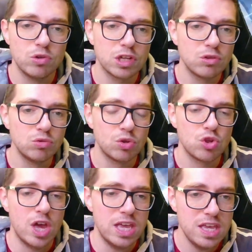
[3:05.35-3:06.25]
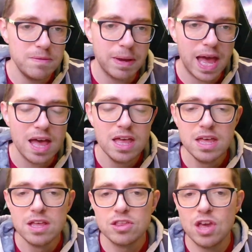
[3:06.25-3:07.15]
Oltretutto c'è Ibra,
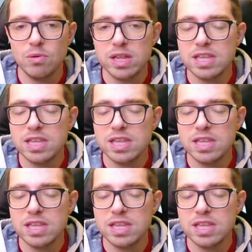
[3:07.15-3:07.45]
c'è un